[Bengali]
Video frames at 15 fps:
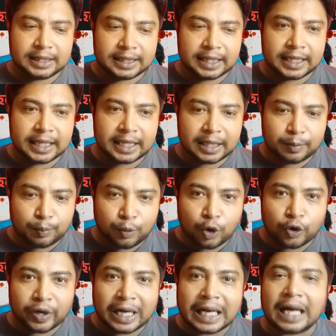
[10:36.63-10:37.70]
সে
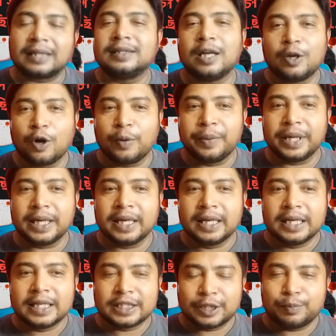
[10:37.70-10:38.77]
বড় হয়ে ডাক্তার হবে
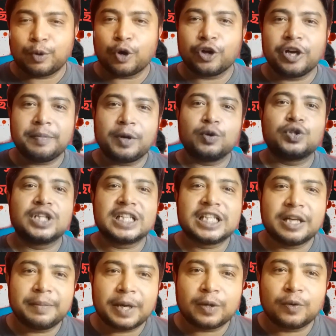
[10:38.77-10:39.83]
সে বড় হয়ে মানুষকে
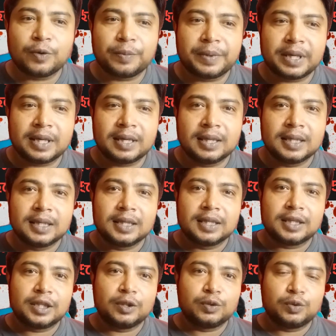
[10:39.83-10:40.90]
সেবা করবে
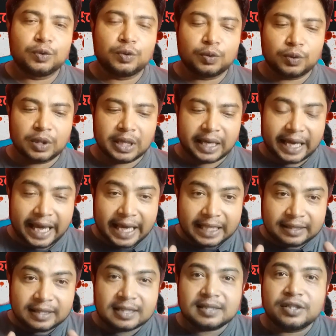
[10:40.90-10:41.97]
কিন্তু
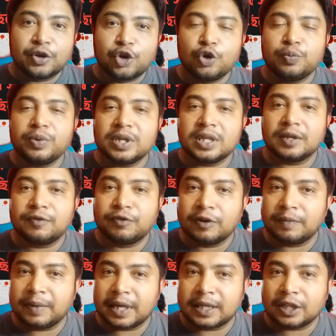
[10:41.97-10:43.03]
দিস রিউমেটিক
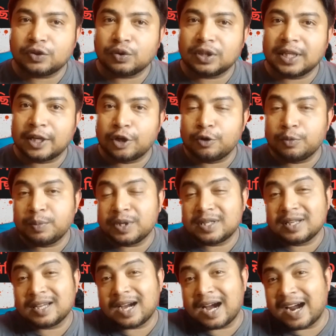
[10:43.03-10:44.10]
ফেভারটা যদি
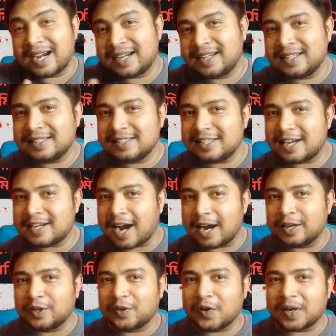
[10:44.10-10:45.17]
রিউমেটিক হার্ট ডিজিজের
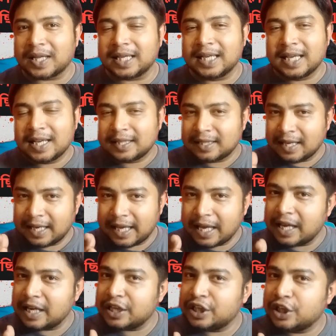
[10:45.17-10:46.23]
টার্ন করে তাহলে
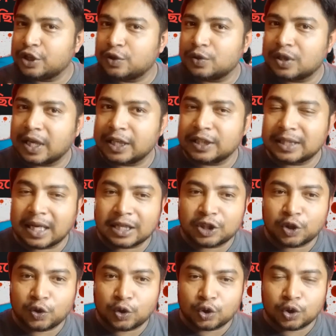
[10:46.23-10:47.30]
এই শিশুটাই তার
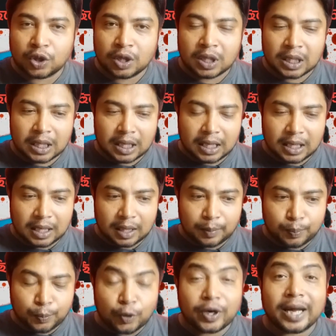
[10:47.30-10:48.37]
যখন
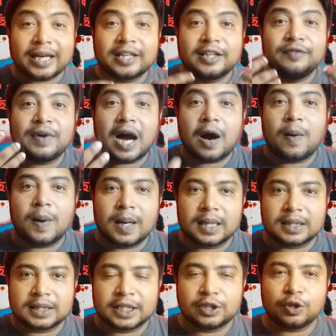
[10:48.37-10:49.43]
প্রোডাক্টিভ আওয়ার
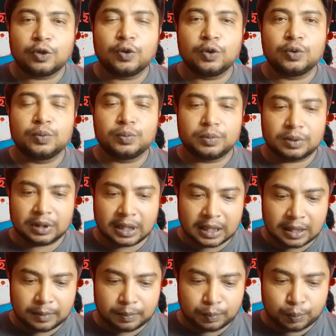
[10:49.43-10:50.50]
সে যখন
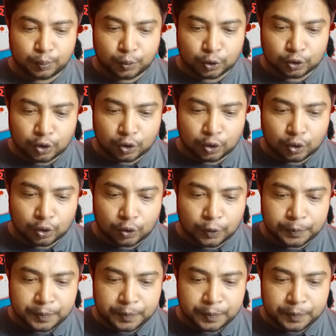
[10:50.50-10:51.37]
প্রচণ্ড